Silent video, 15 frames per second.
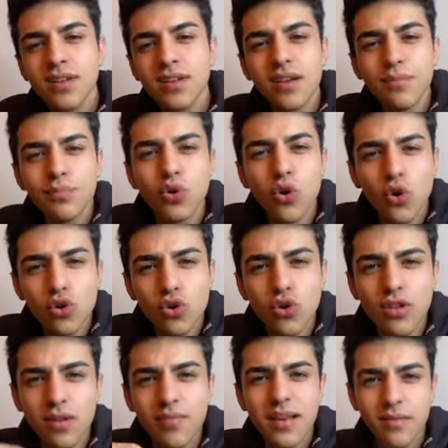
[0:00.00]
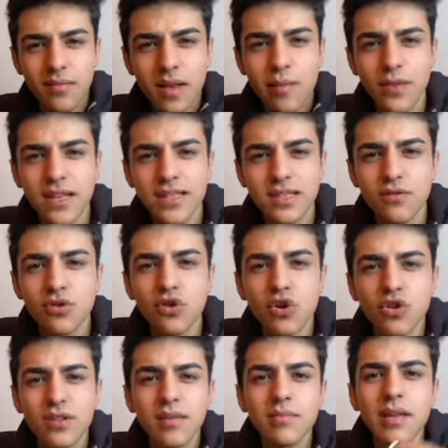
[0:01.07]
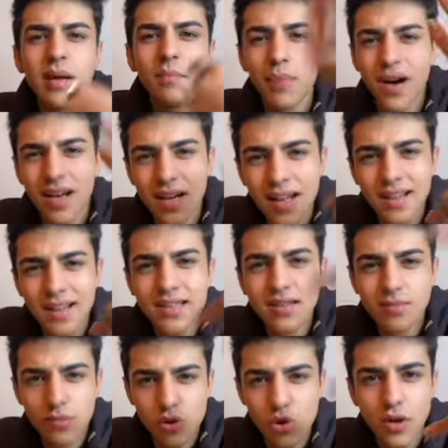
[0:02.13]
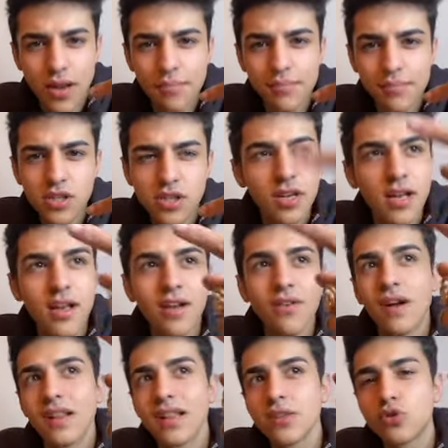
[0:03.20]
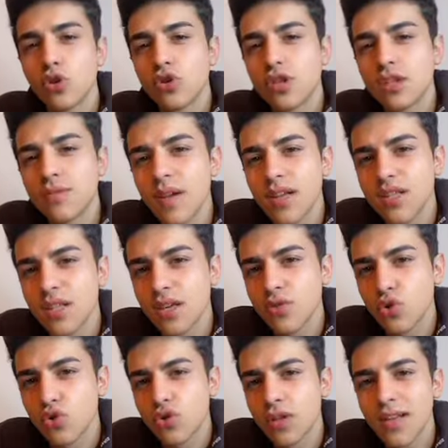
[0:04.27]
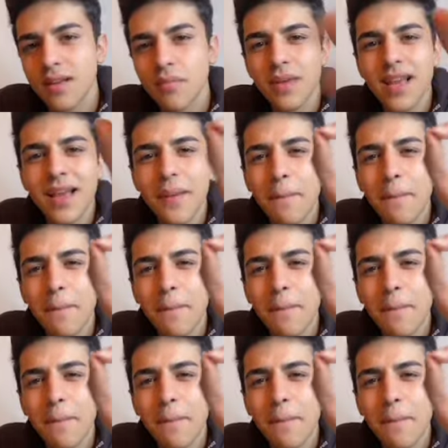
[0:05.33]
E, bu kotonda benim yapılan sweatshirtlerimden para aldığımı söylenmiş. Valla sözleşmeyi açar gösteririm.